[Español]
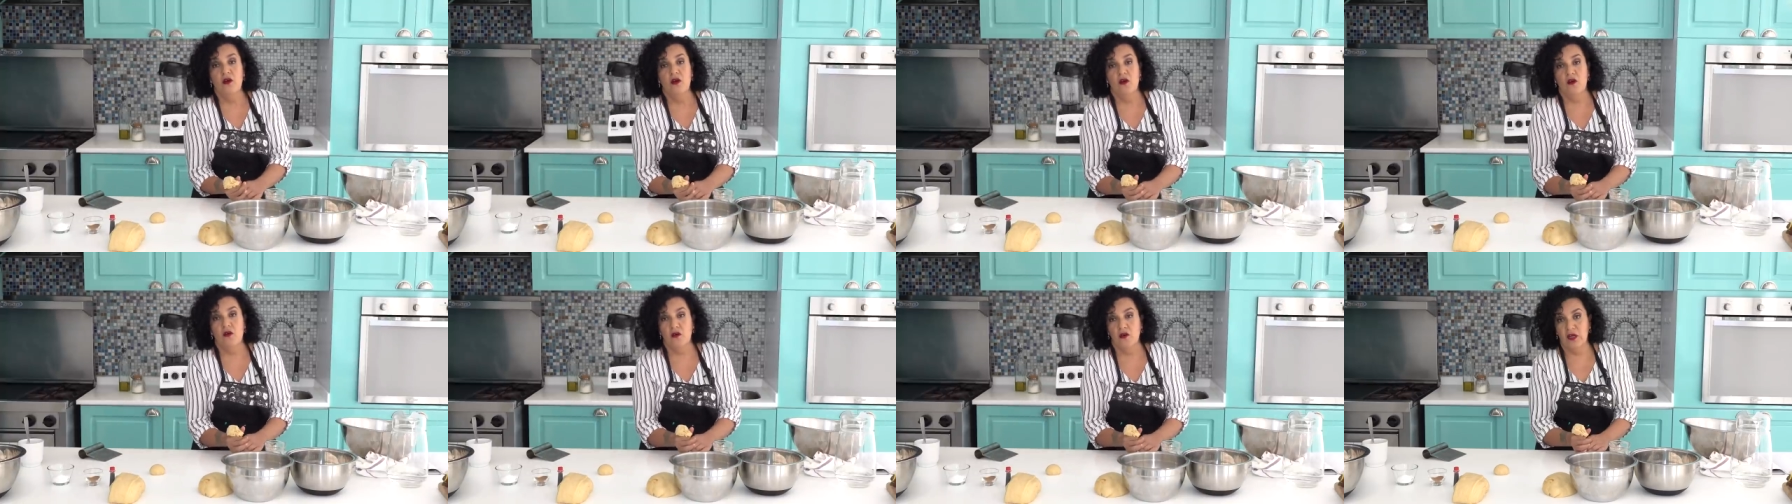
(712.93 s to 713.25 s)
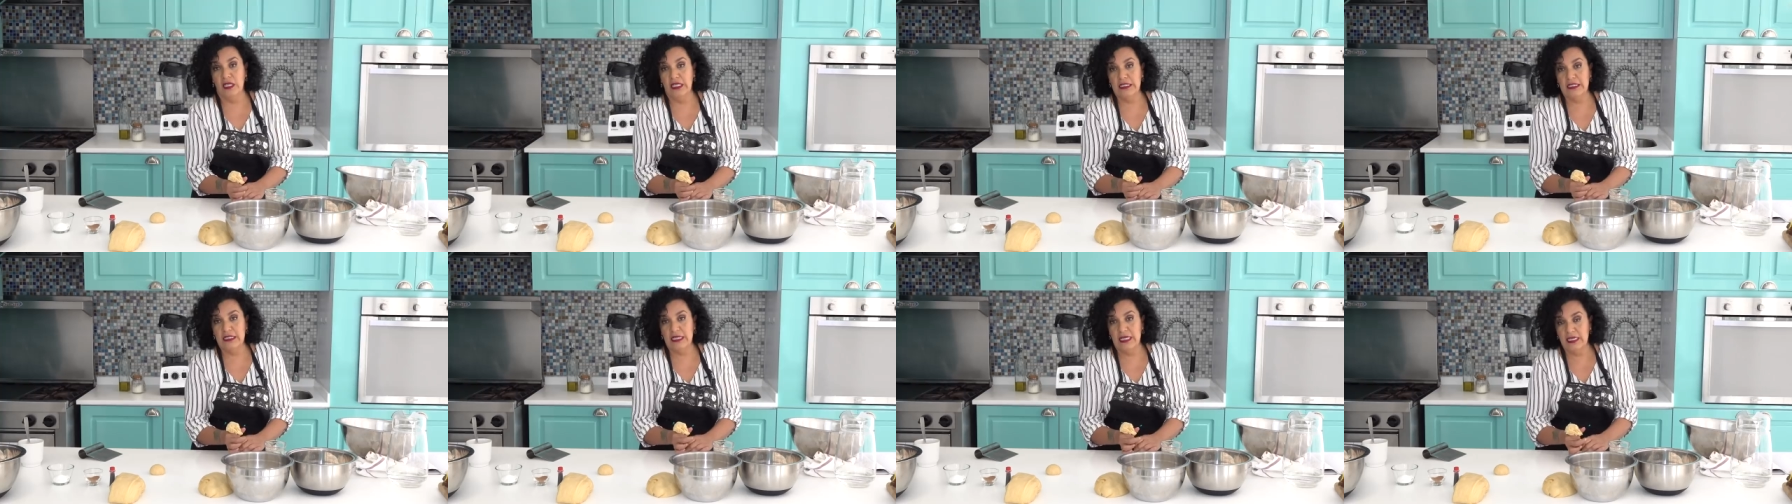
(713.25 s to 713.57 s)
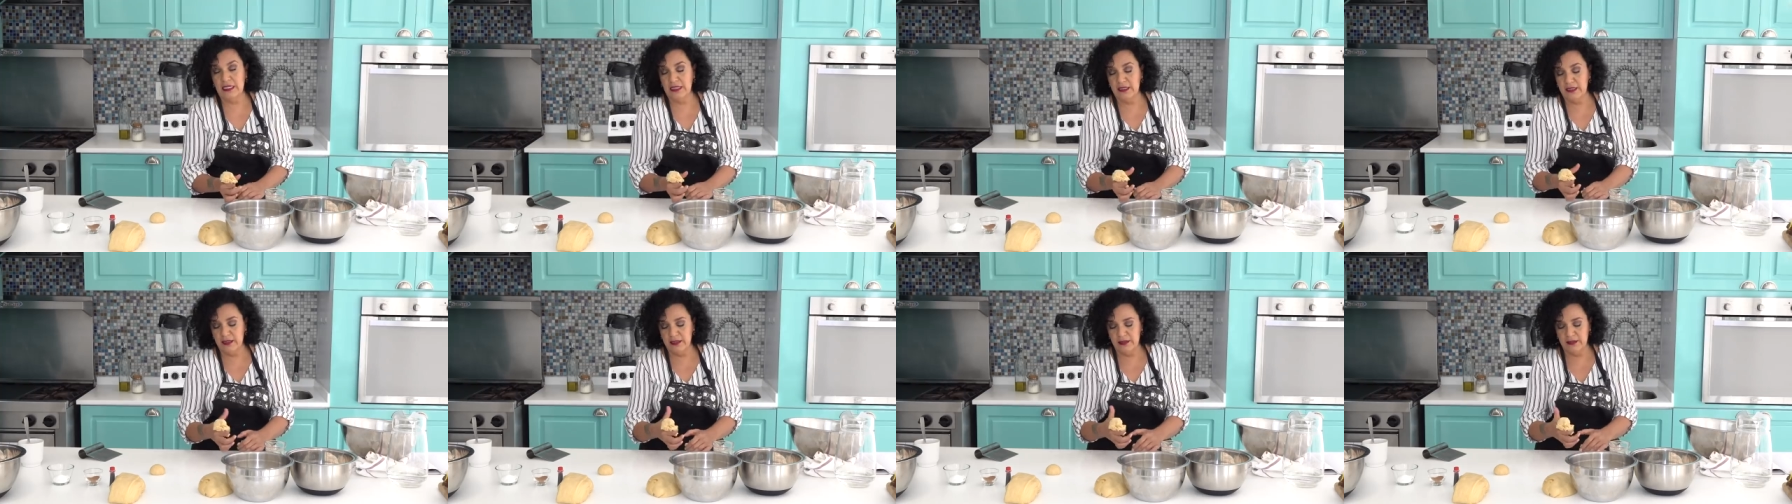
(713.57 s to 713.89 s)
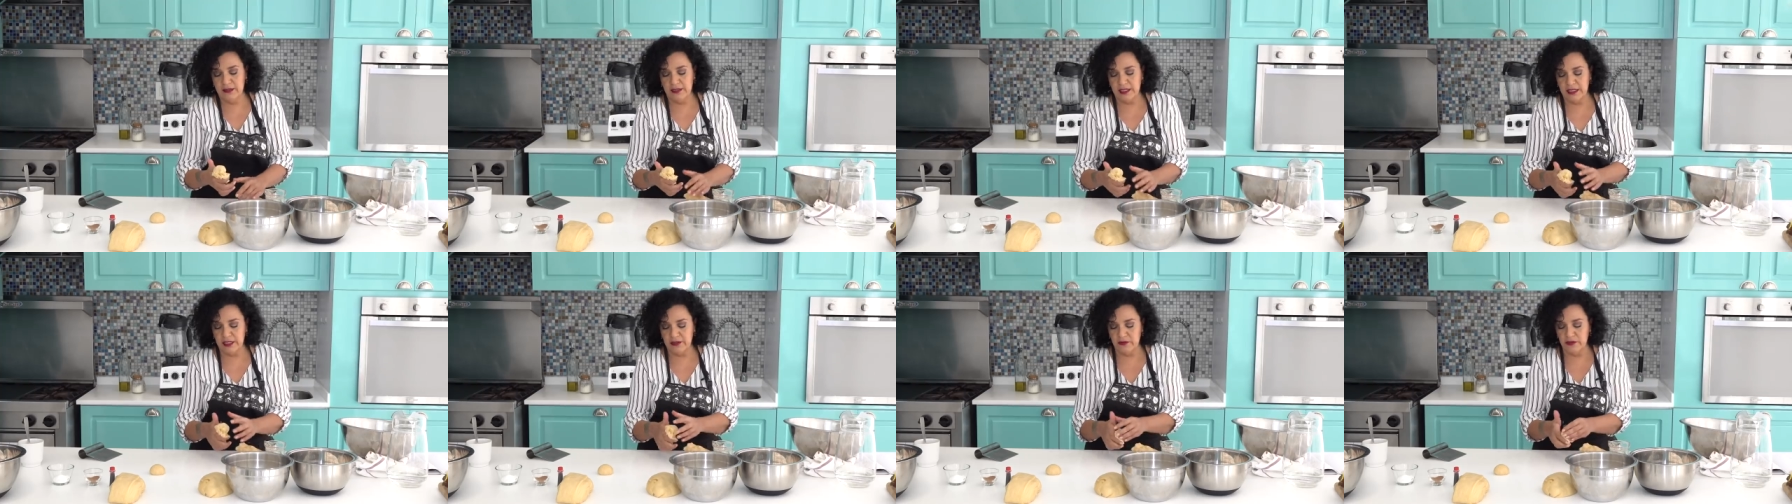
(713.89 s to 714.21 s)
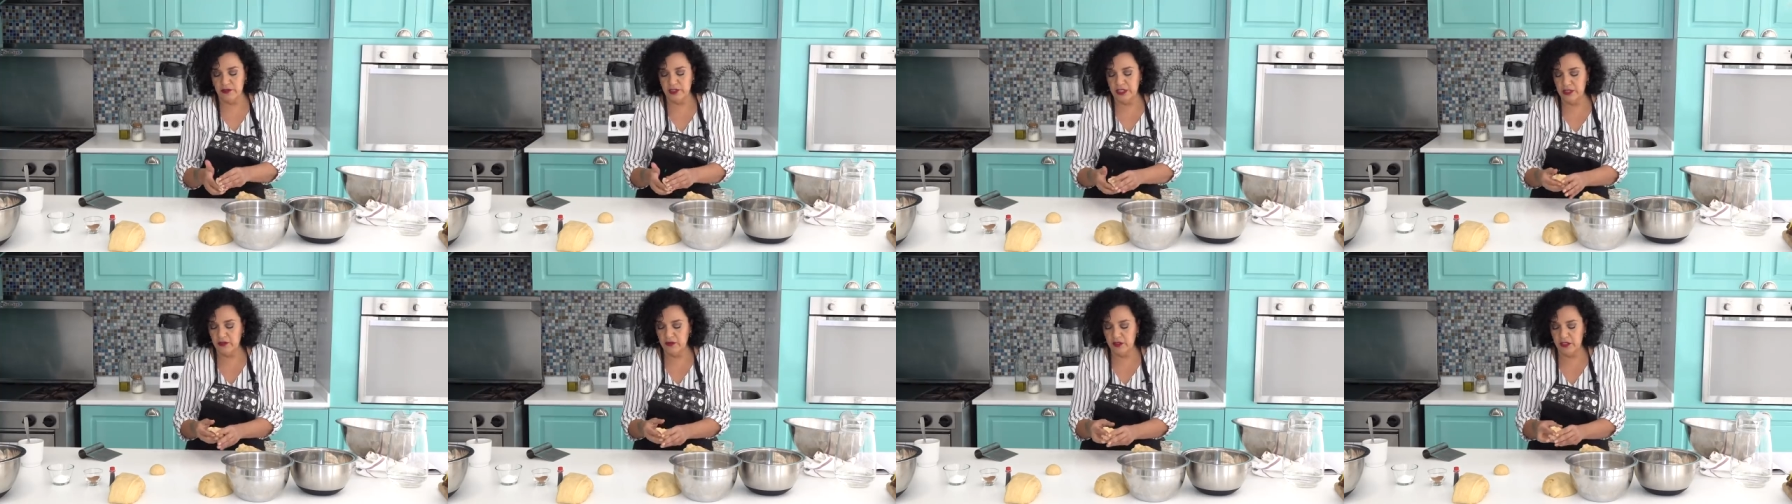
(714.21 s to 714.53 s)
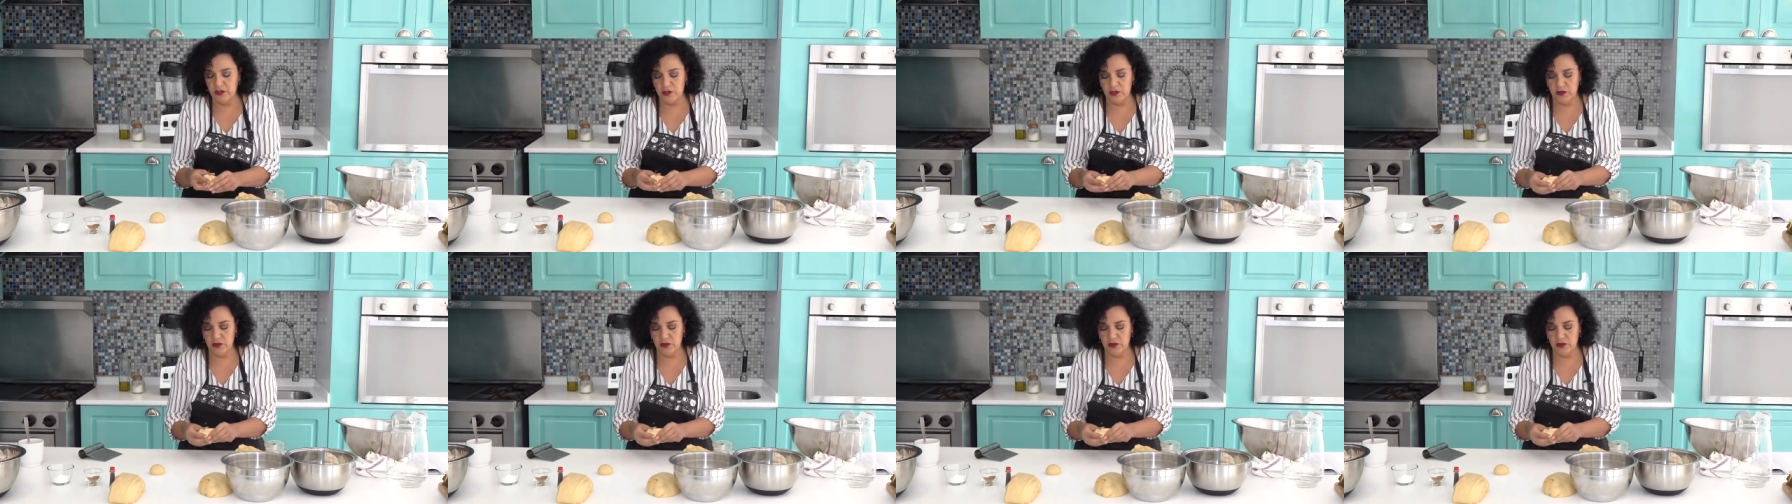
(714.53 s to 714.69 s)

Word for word: o les han reducido el